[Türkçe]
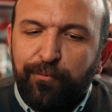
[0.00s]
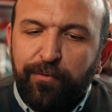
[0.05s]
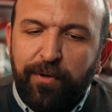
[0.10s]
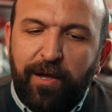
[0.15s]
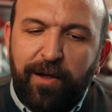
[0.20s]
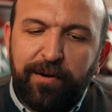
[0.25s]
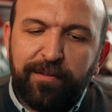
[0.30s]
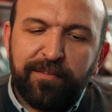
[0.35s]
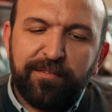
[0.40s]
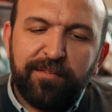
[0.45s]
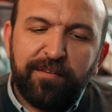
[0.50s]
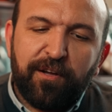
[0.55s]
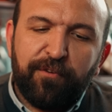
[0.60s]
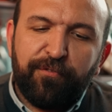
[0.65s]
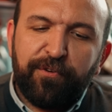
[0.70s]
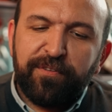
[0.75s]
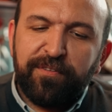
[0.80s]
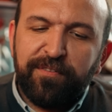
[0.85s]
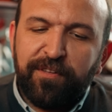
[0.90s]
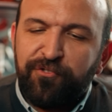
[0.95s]
herkesin
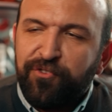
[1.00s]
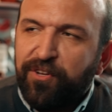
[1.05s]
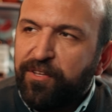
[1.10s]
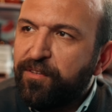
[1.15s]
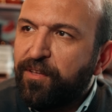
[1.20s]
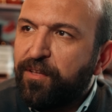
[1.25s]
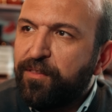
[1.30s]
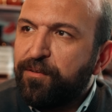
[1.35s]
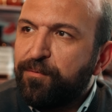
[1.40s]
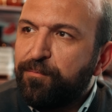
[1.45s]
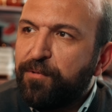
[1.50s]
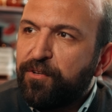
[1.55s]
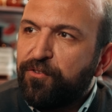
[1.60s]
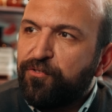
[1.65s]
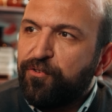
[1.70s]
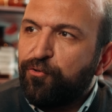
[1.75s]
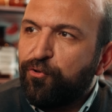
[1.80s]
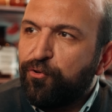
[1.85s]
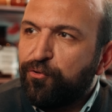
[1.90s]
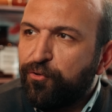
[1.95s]
kafasında canlandırmak
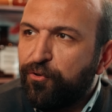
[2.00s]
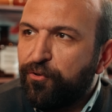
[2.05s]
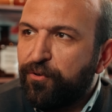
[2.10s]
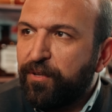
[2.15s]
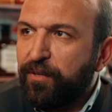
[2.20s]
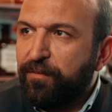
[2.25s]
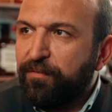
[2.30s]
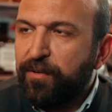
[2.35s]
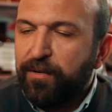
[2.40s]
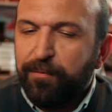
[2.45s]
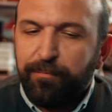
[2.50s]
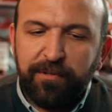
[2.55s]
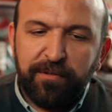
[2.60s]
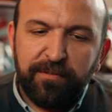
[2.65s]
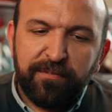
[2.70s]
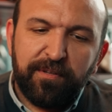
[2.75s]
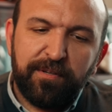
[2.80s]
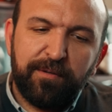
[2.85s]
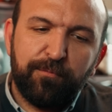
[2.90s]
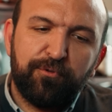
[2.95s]
için kötü örnek
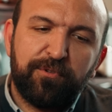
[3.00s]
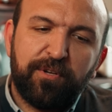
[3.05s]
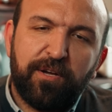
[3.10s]
verebiliriz. Hani bu